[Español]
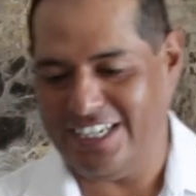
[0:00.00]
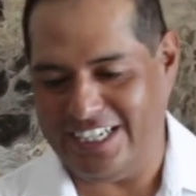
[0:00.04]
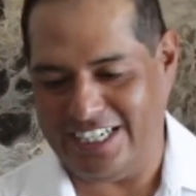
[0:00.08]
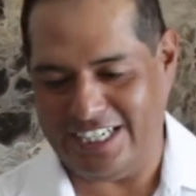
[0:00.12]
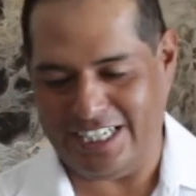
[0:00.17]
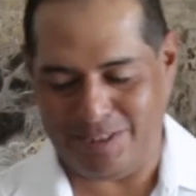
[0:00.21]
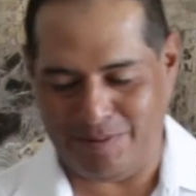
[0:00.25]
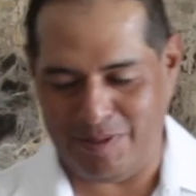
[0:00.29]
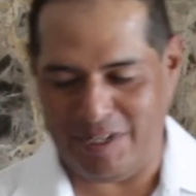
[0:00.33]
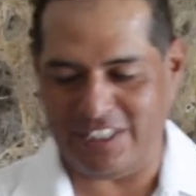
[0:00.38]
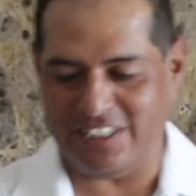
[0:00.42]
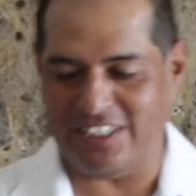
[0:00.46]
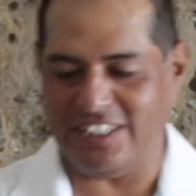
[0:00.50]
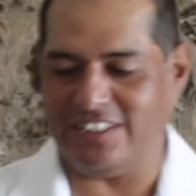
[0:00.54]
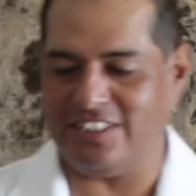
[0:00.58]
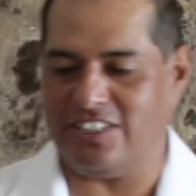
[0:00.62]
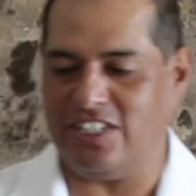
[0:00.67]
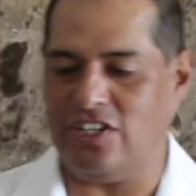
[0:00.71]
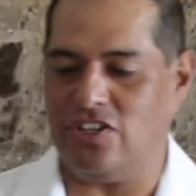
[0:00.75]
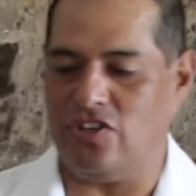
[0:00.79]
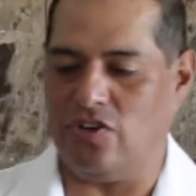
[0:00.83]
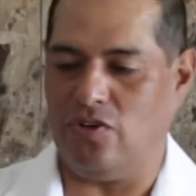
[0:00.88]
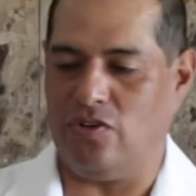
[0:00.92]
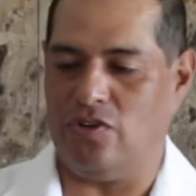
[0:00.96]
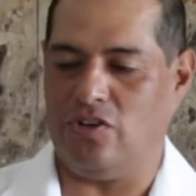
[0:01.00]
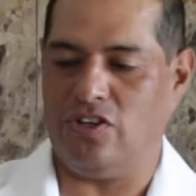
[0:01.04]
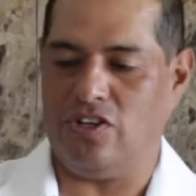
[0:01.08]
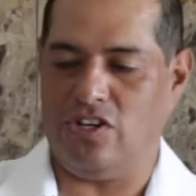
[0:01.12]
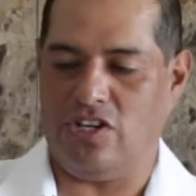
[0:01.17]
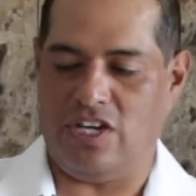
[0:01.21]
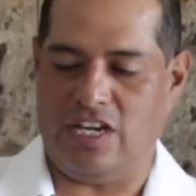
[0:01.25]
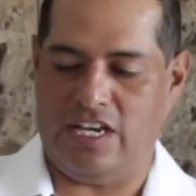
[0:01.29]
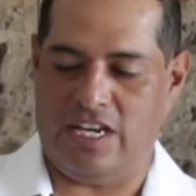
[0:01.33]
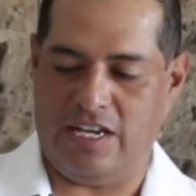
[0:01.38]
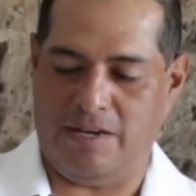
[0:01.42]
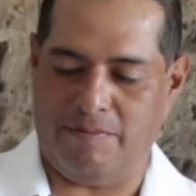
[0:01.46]
Es bien sencillo.
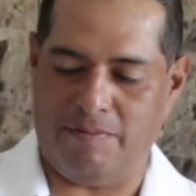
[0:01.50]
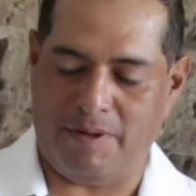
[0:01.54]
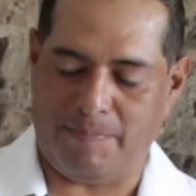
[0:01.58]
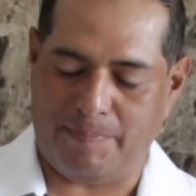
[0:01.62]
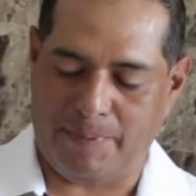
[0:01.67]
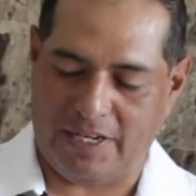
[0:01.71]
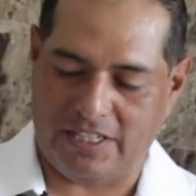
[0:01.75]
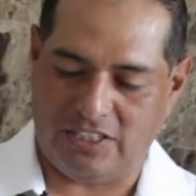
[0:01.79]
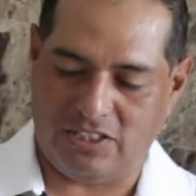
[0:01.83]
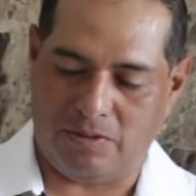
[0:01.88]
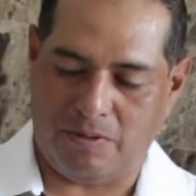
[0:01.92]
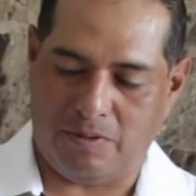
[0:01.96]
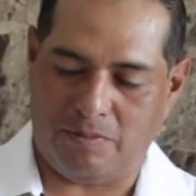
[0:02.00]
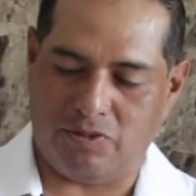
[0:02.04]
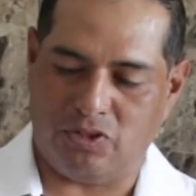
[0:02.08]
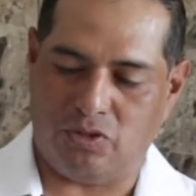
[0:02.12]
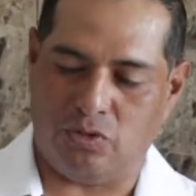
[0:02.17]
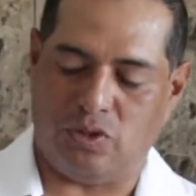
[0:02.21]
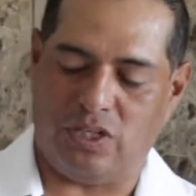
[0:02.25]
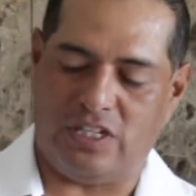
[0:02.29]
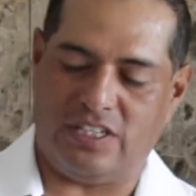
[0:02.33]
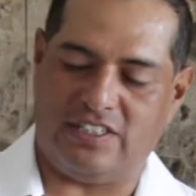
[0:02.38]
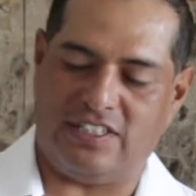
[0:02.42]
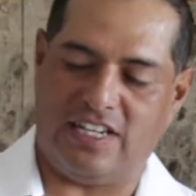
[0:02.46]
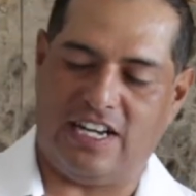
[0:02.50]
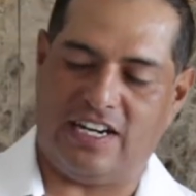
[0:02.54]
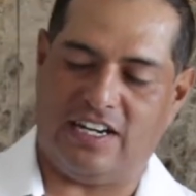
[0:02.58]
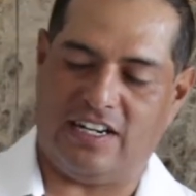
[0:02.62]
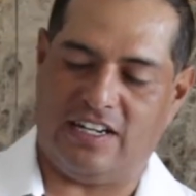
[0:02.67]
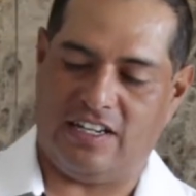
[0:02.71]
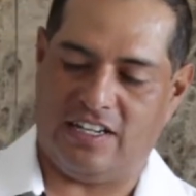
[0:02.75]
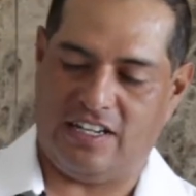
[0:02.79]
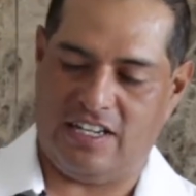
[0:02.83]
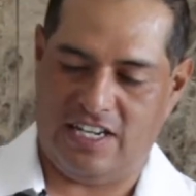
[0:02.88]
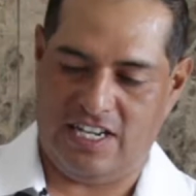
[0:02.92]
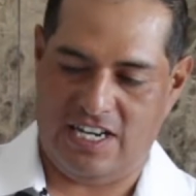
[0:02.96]
Eh, para esto vamos a
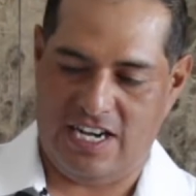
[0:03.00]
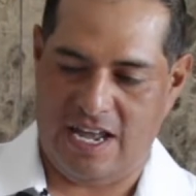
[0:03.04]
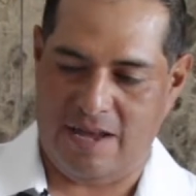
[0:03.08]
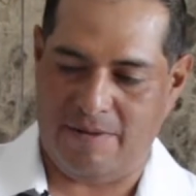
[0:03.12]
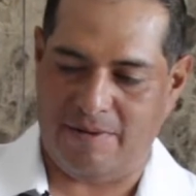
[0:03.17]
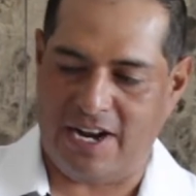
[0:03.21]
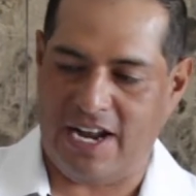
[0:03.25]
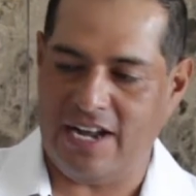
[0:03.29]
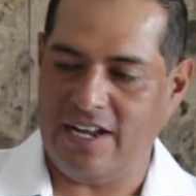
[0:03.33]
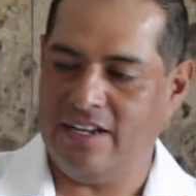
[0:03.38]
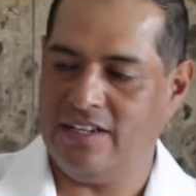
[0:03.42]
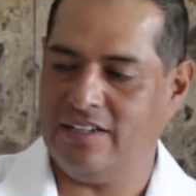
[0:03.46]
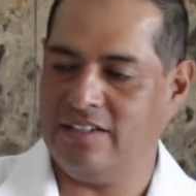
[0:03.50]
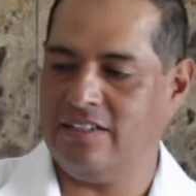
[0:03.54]
utilizar ginebra,